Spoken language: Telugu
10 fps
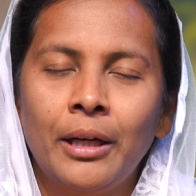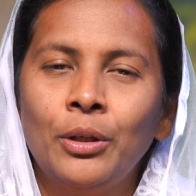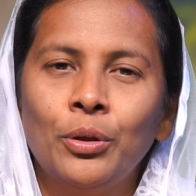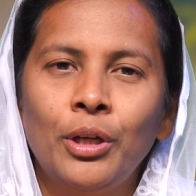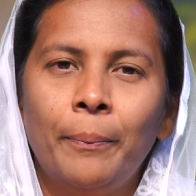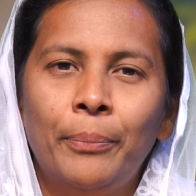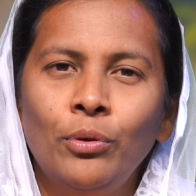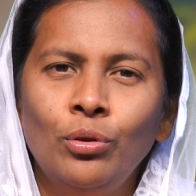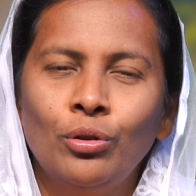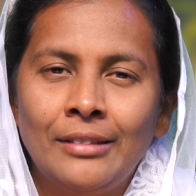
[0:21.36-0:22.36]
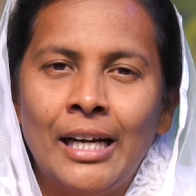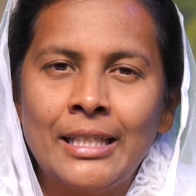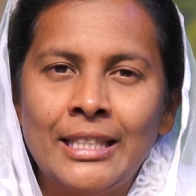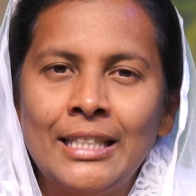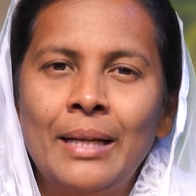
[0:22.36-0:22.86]
కంటున్నప్పుడు ఆ
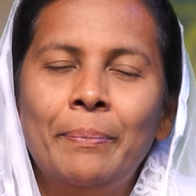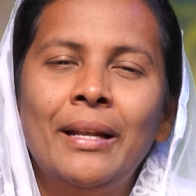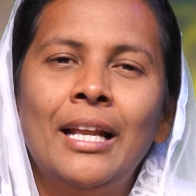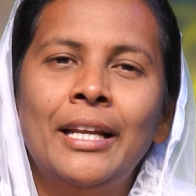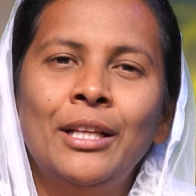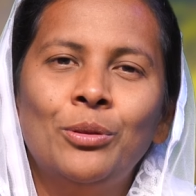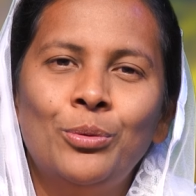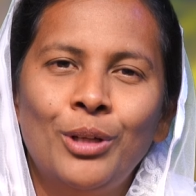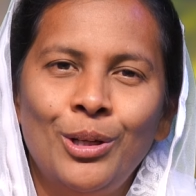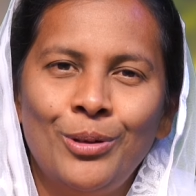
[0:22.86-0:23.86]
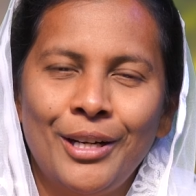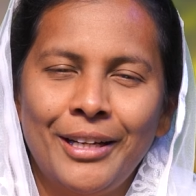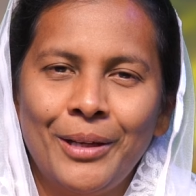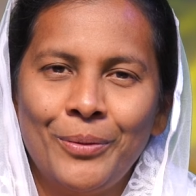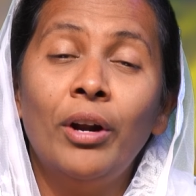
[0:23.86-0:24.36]
చిన్న పిల్లల్ని దూడలు
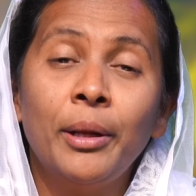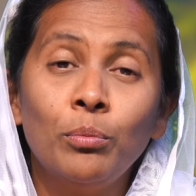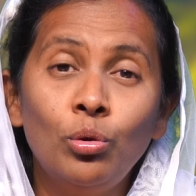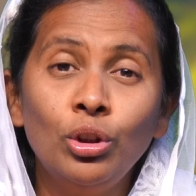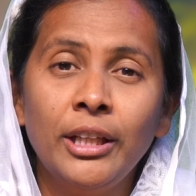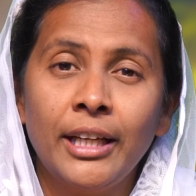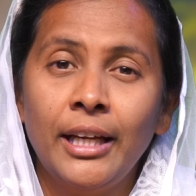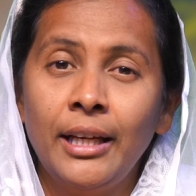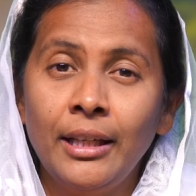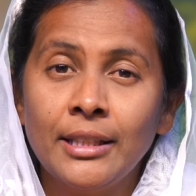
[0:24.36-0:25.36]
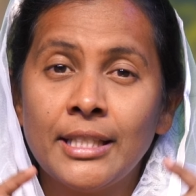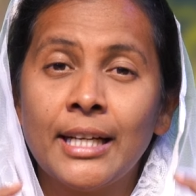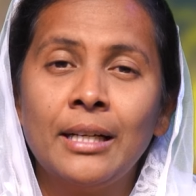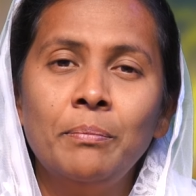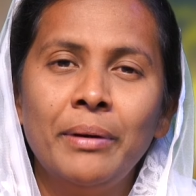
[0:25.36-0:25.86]
అంటారు వాటి మూతికి
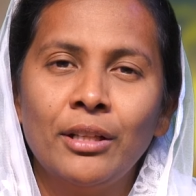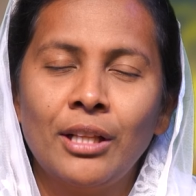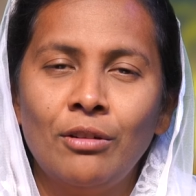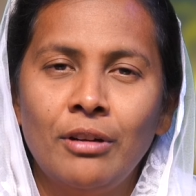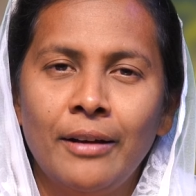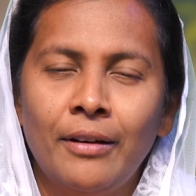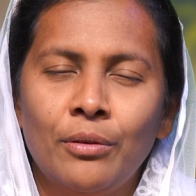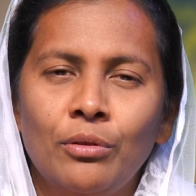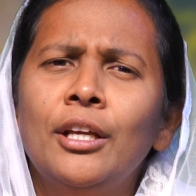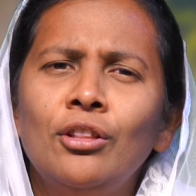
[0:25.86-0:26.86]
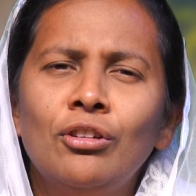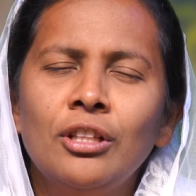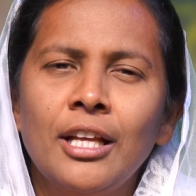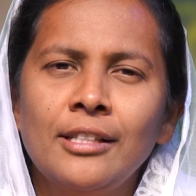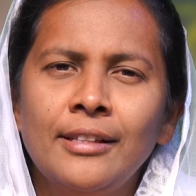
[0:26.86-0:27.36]
చిక్కం పెడతా ఉండేవారు ఎందుకో
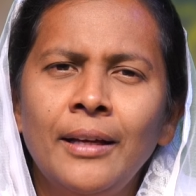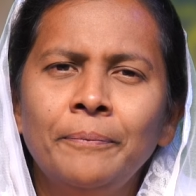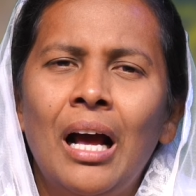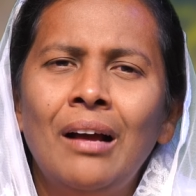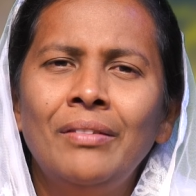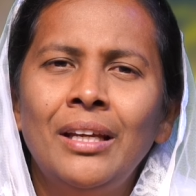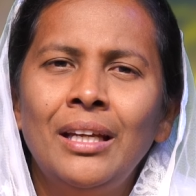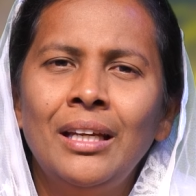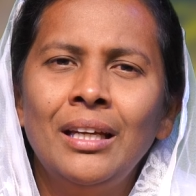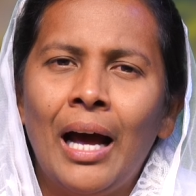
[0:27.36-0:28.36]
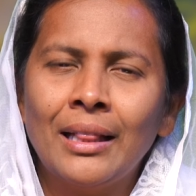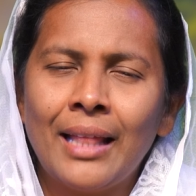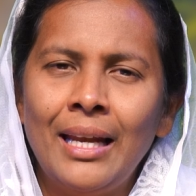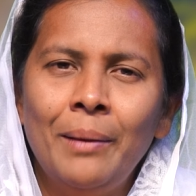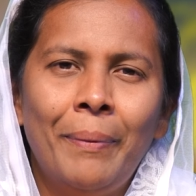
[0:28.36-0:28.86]
తెలుసా అవి ఆ
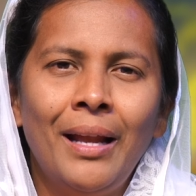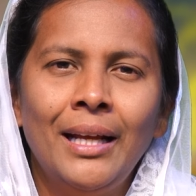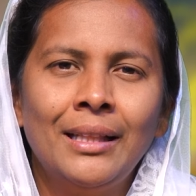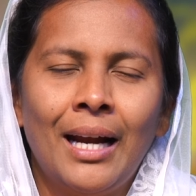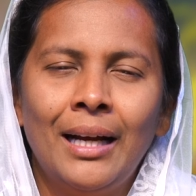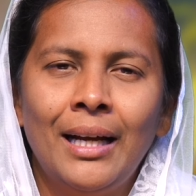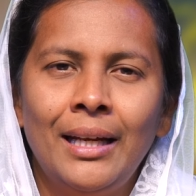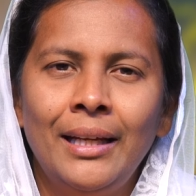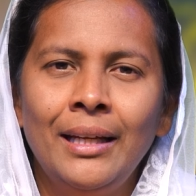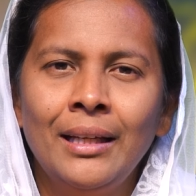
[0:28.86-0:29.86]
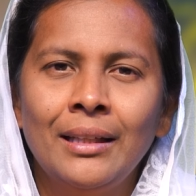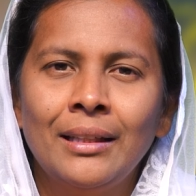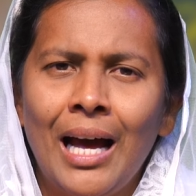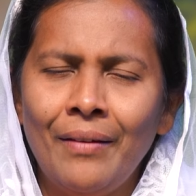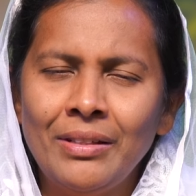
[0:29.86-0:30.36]
తల్లిపాలే త్రాగాలి
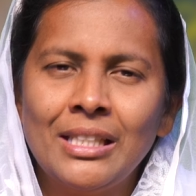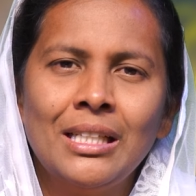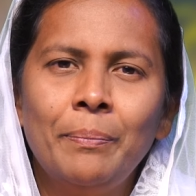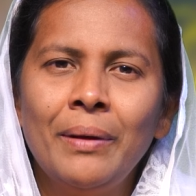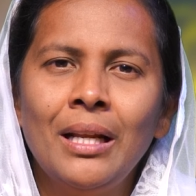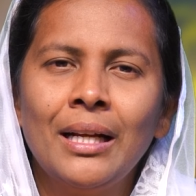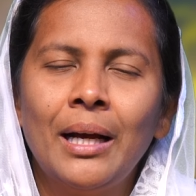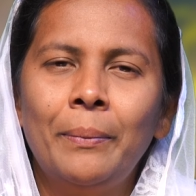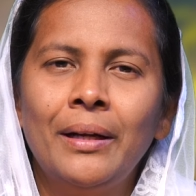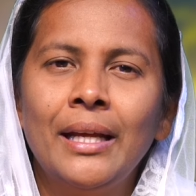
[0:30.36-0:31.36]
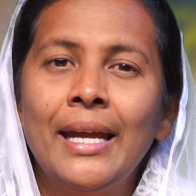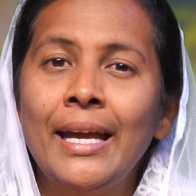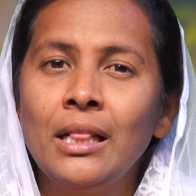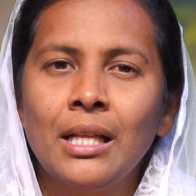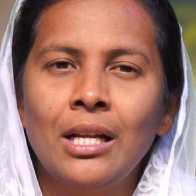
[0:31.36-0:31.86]
అవి చిన్నపిల్లలు కాబట్టి
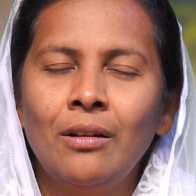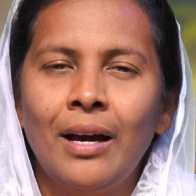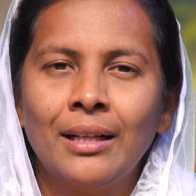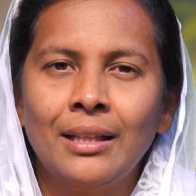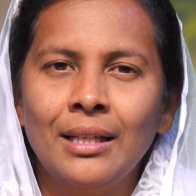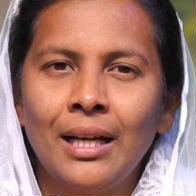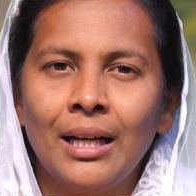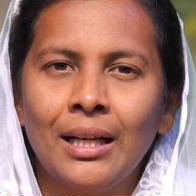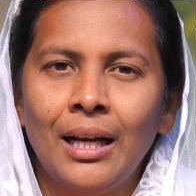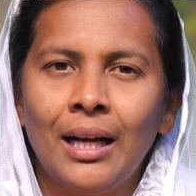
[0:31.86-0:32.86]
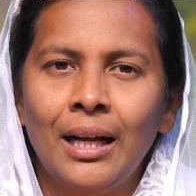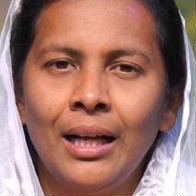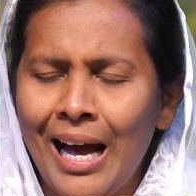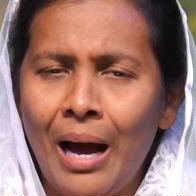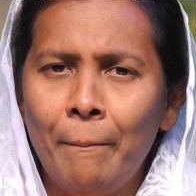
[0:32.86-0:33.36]
ఏం తినాలో అర్థం కాక
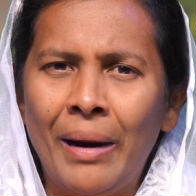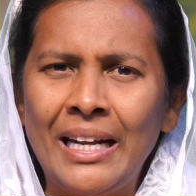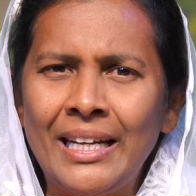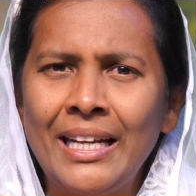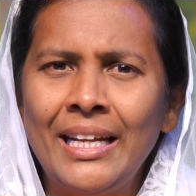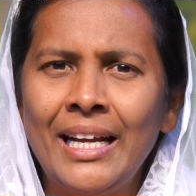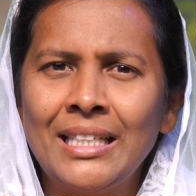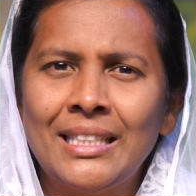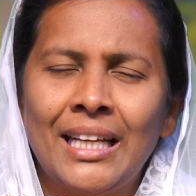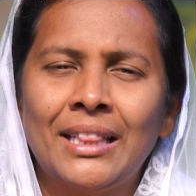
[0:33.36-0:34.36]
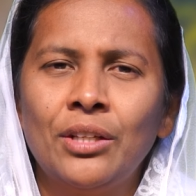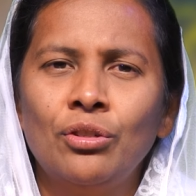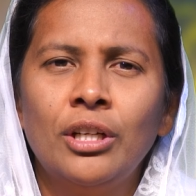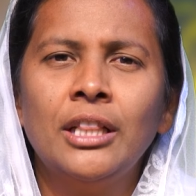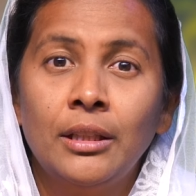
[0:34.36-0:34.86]
ఆ మట్టిని ఆ చెత్తను
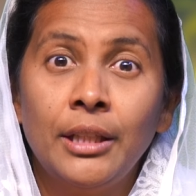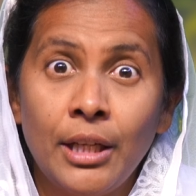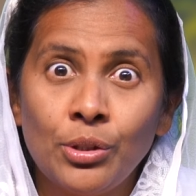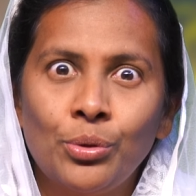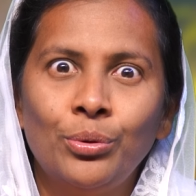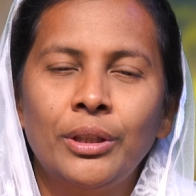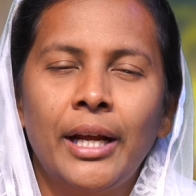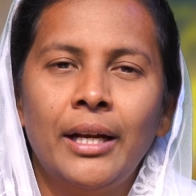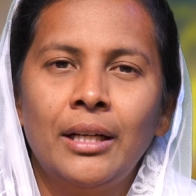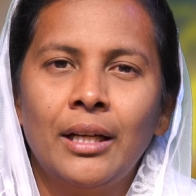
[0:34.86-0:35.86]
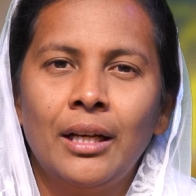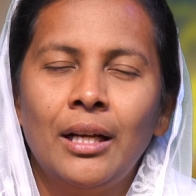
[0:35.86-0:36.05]
కూడా తినేస్తూ ఉంటాయంట